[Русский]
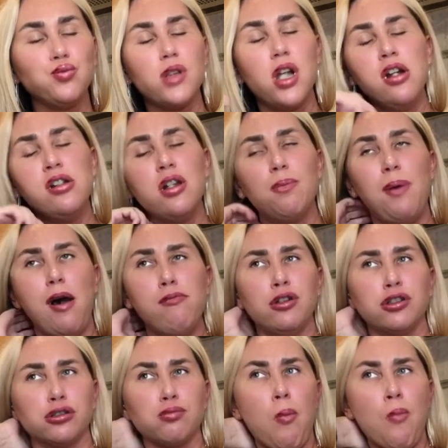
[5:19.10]
Я не
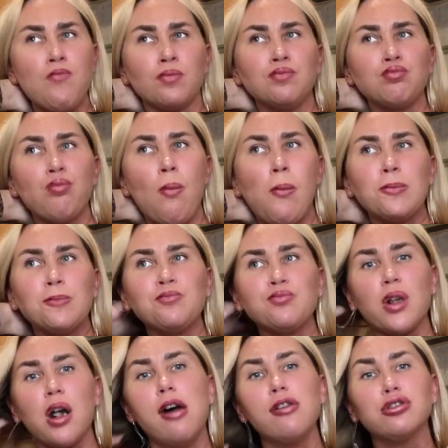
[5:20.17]
пойму,
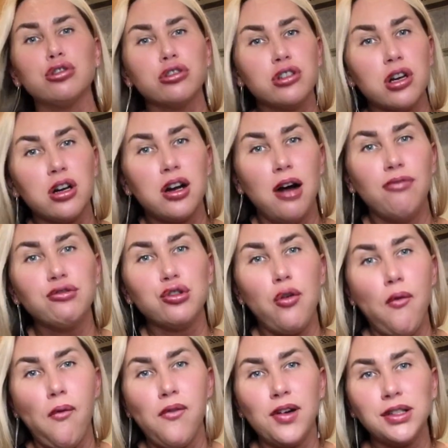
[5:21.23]
что так
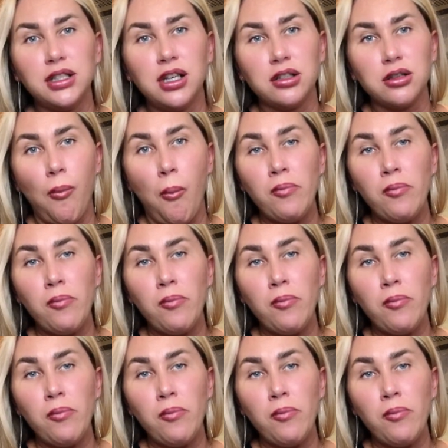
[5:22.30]
говном воняет.